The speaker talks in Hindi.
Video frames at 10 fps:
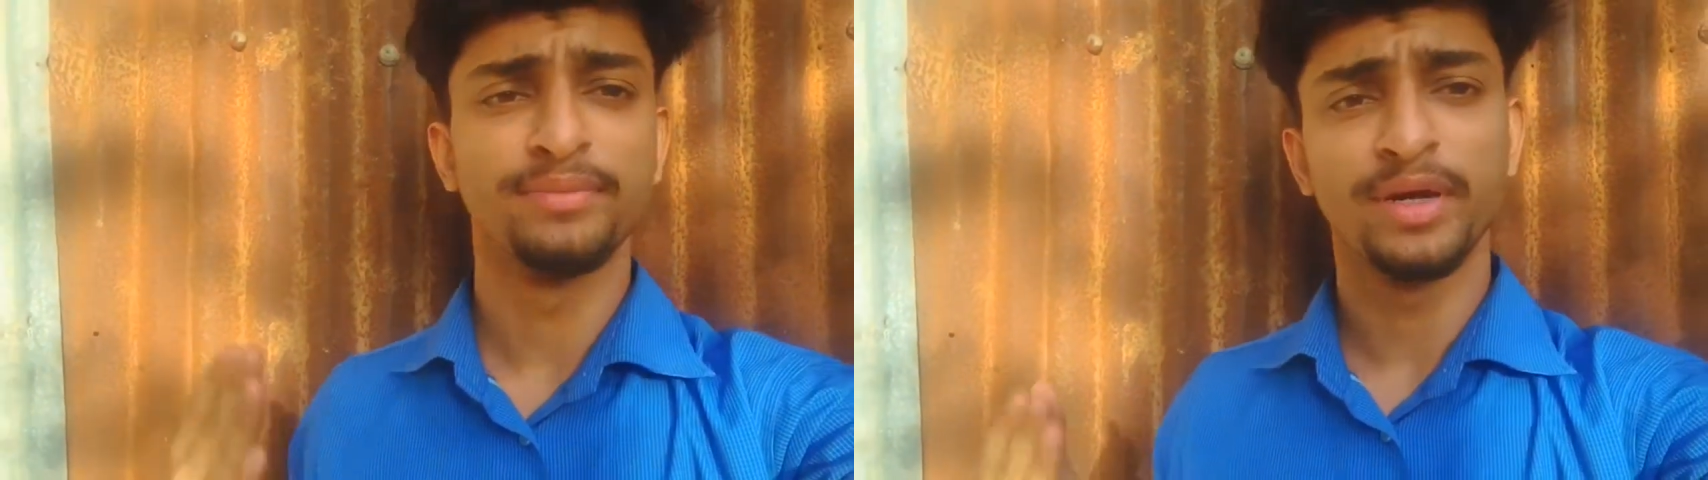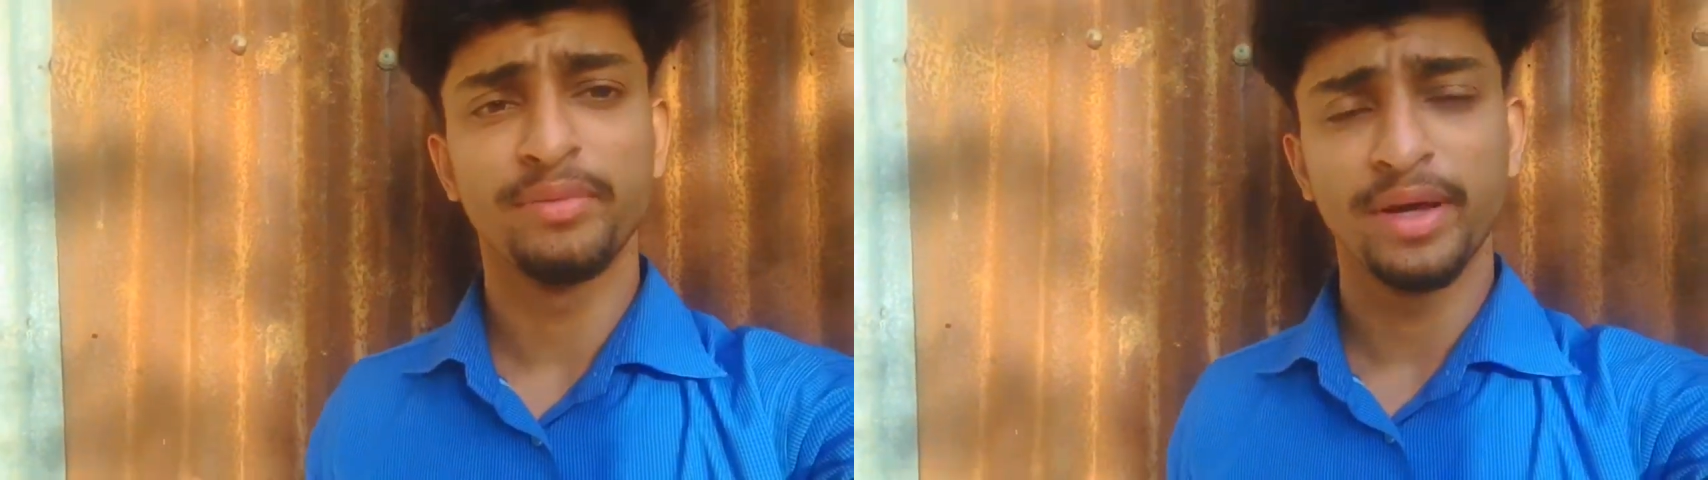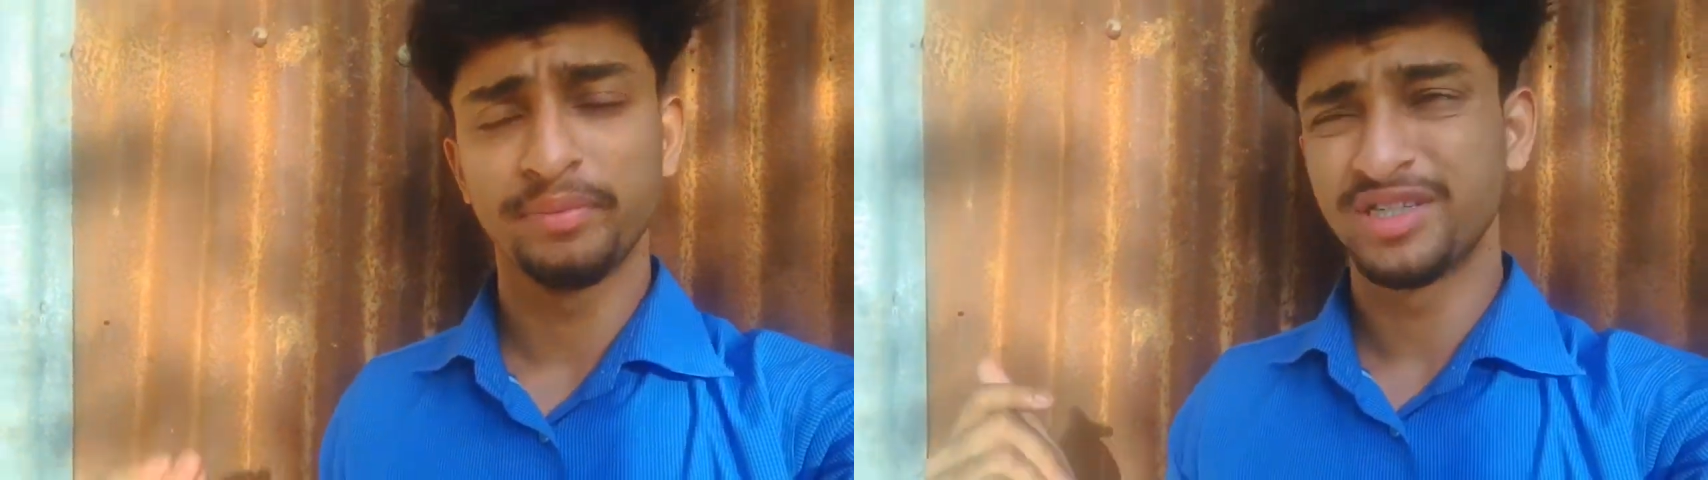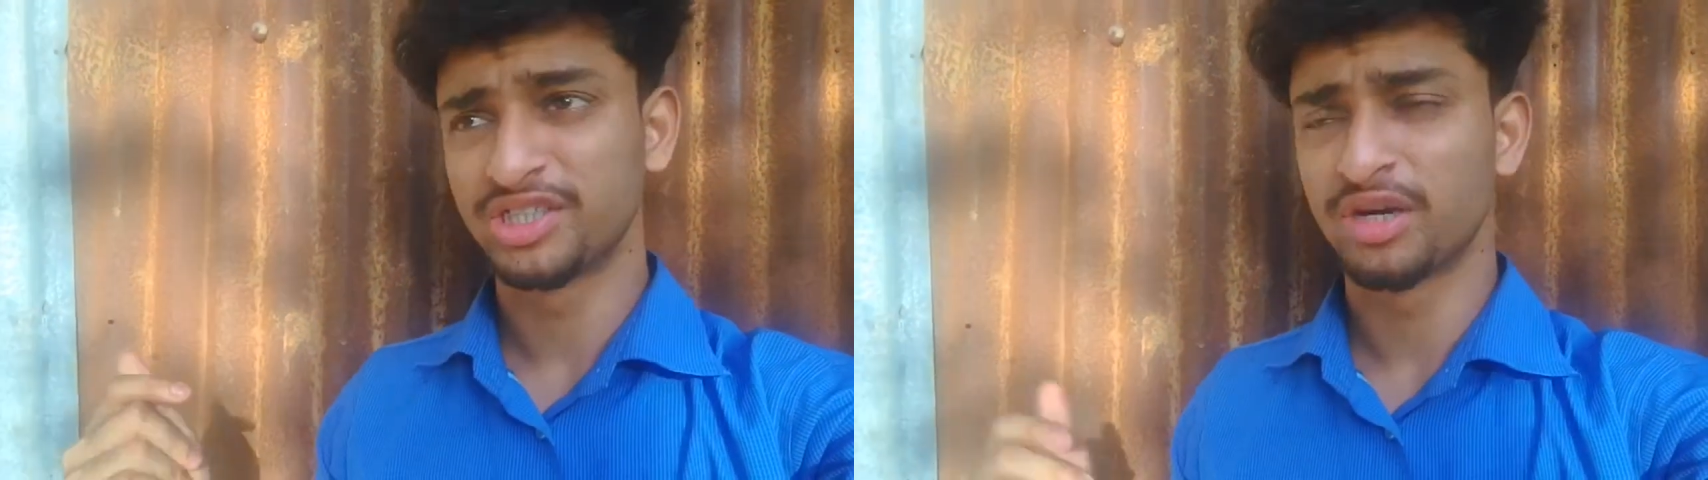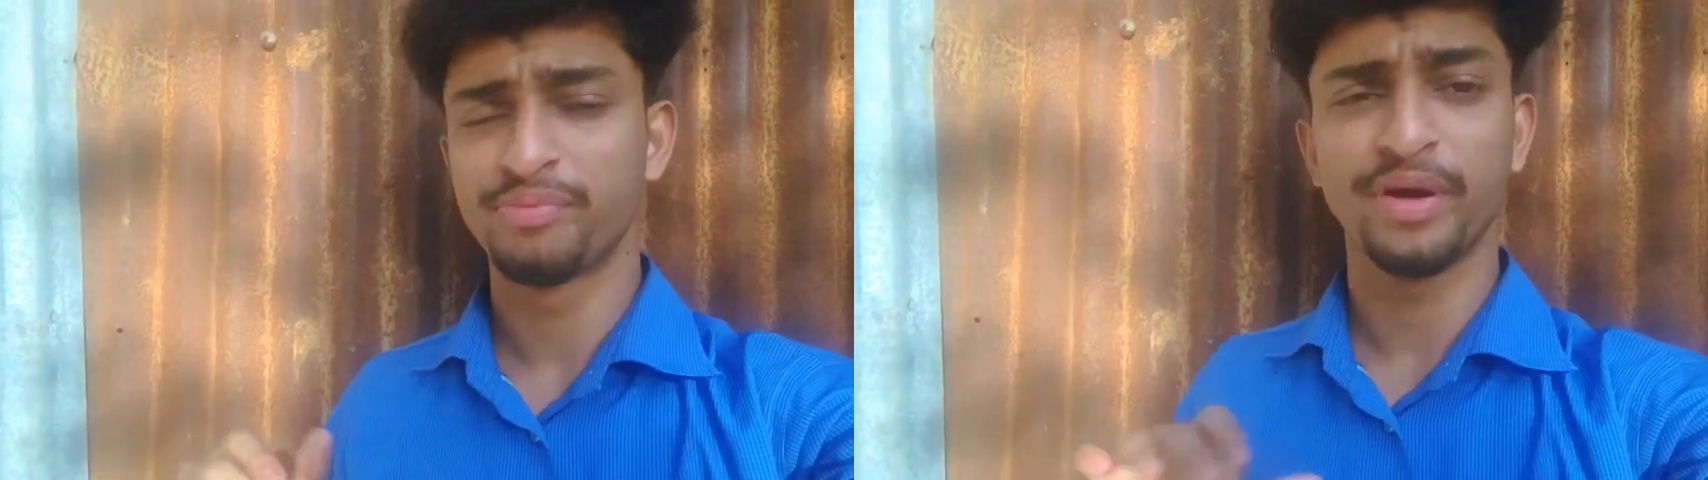सम्राट भाई अपने
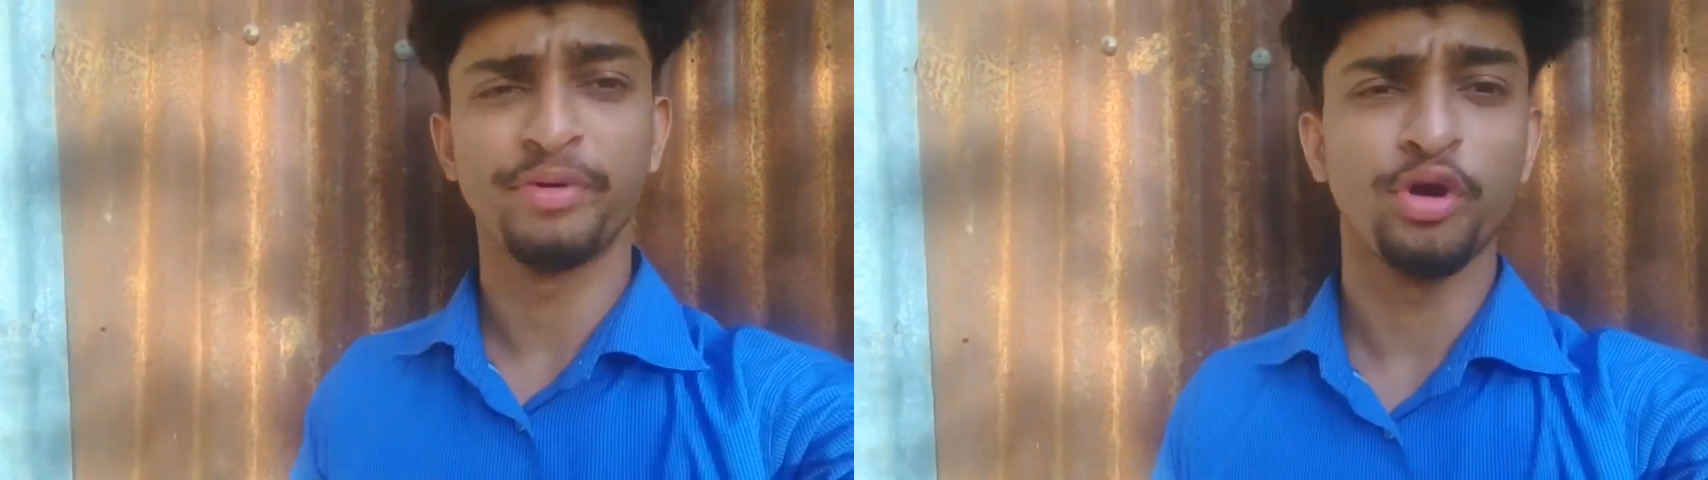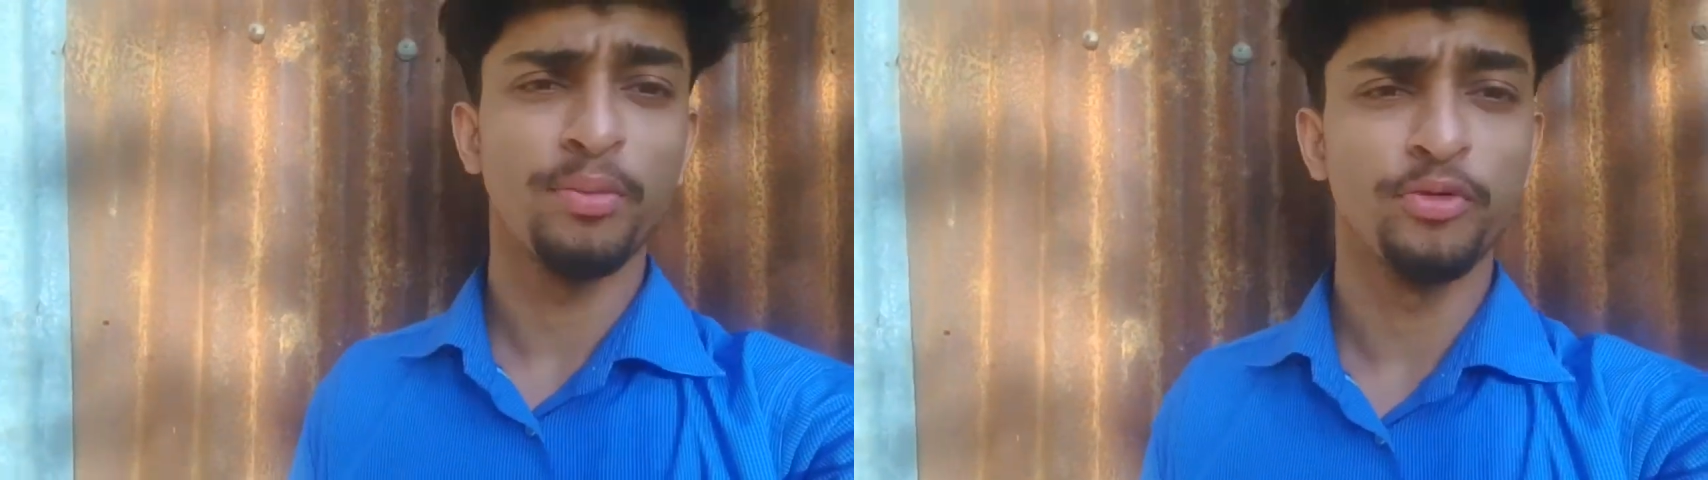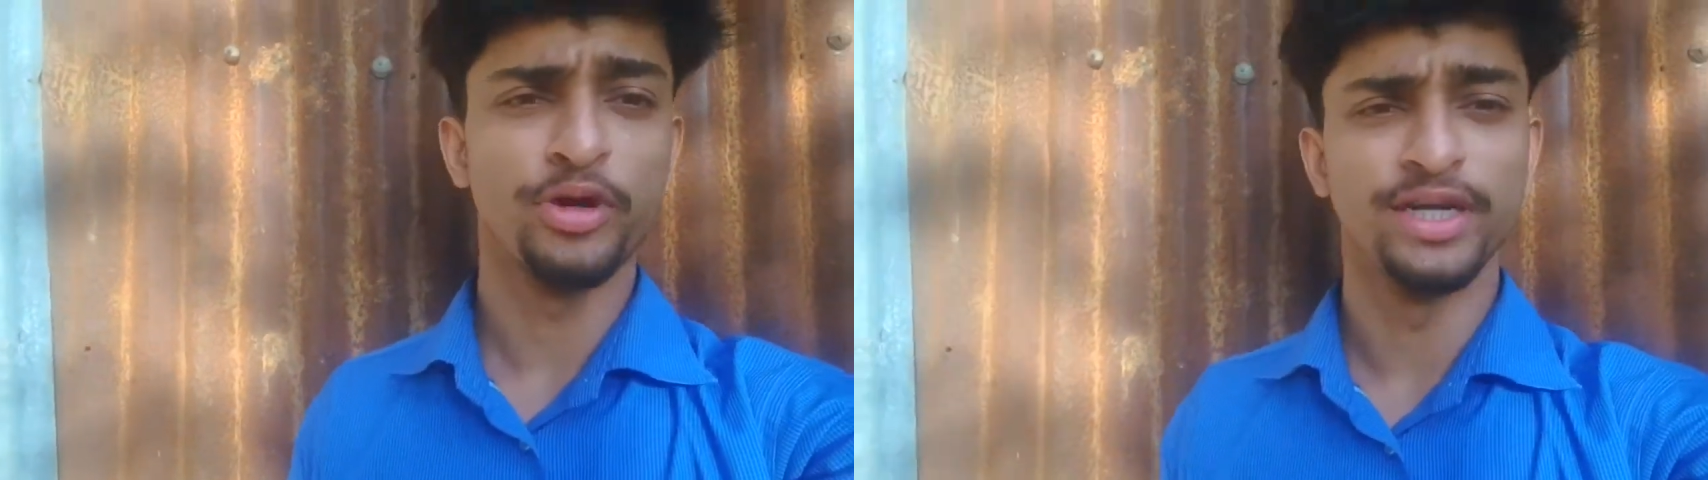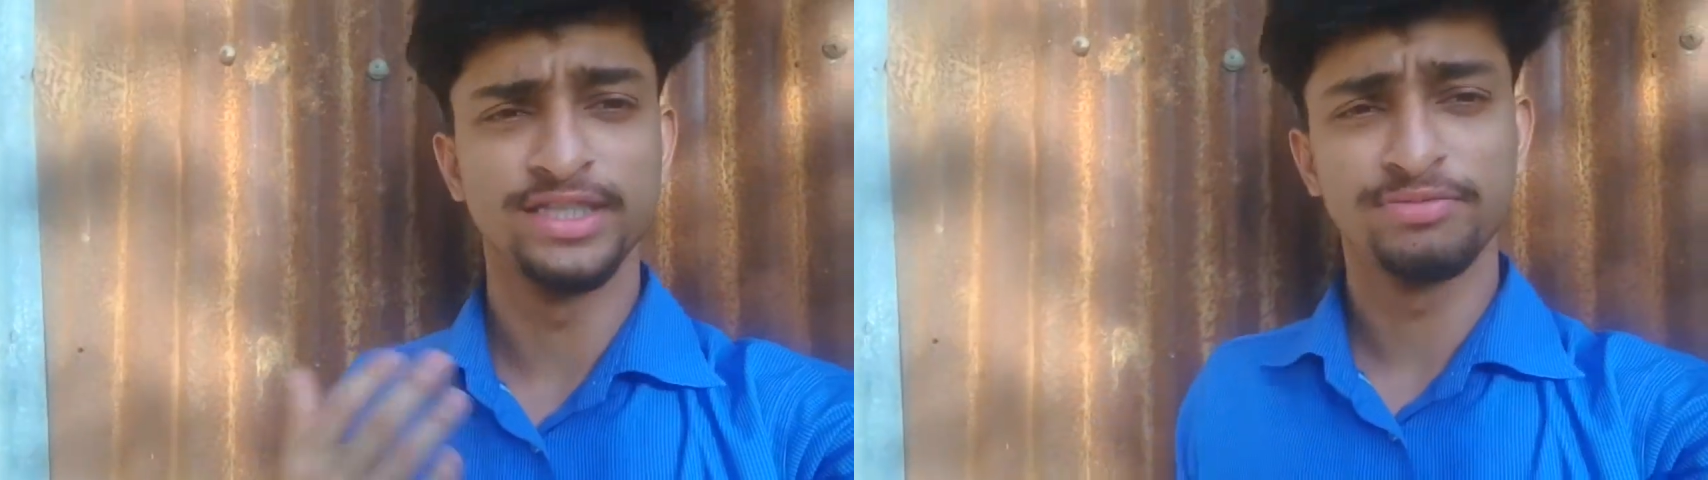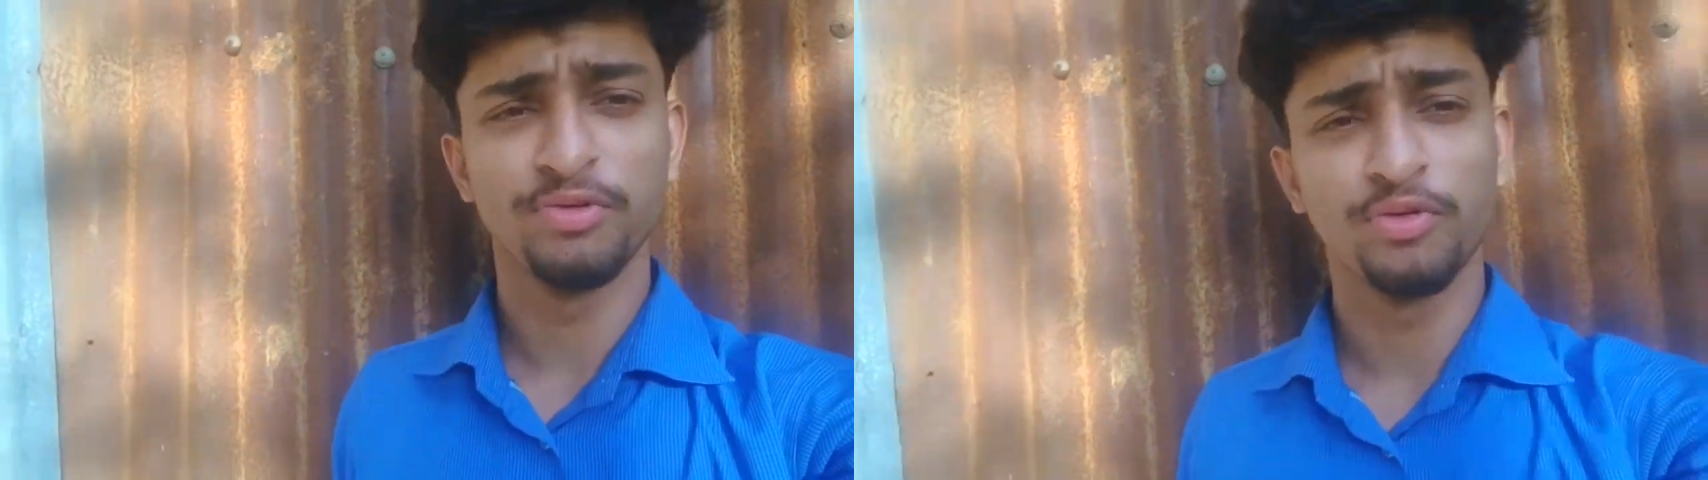इंस्टाग्राम पे एक वीडियो अपलोड किया
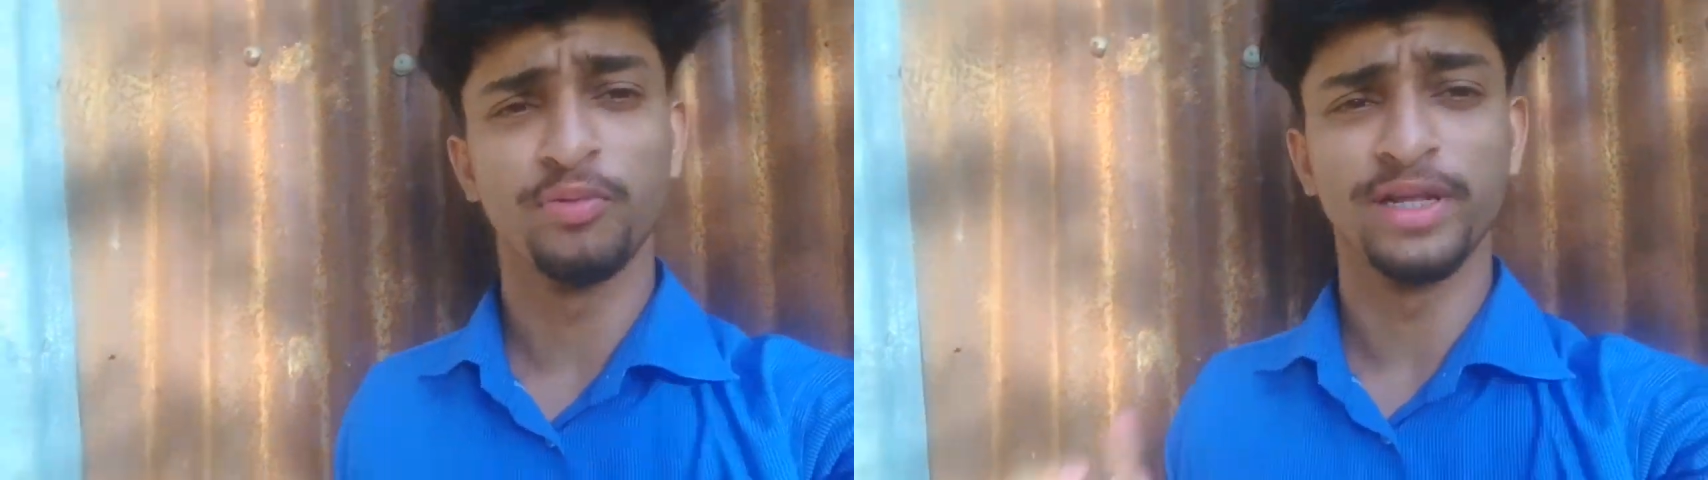जिसमें वो